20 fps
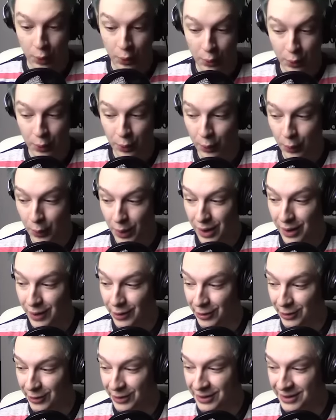
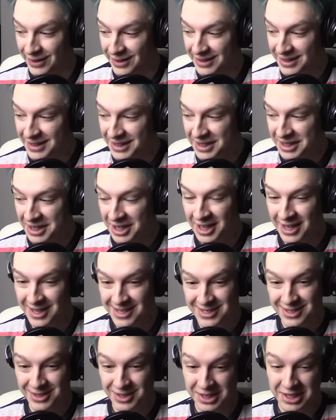Wow!
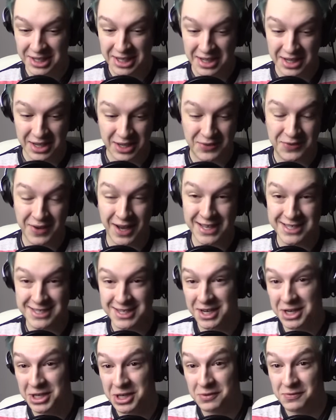Also, ich weiß
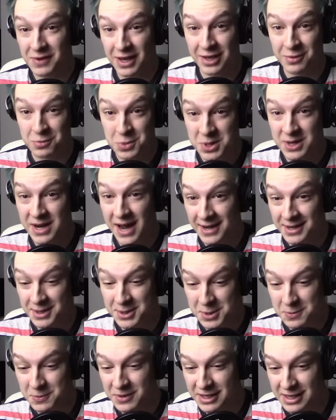ja nicht, in welchem Staat
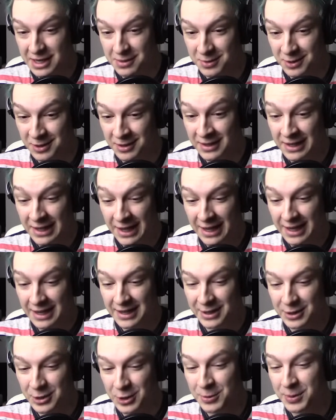das spielt, aber
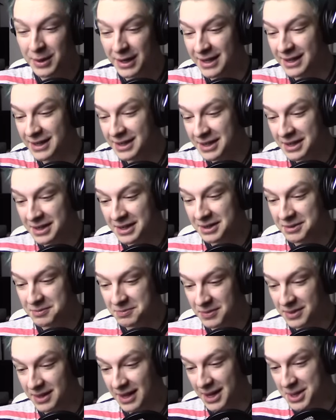über
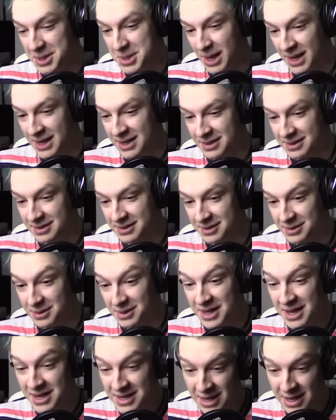anscheinend ein